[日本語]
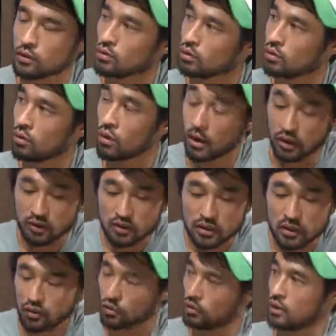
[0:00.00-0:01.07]
今回の選
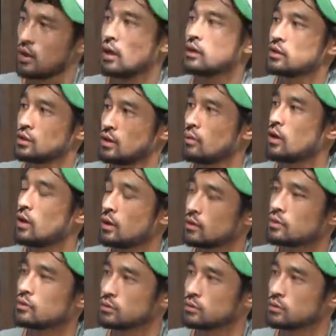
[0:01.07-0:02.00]
挙に関しては。うん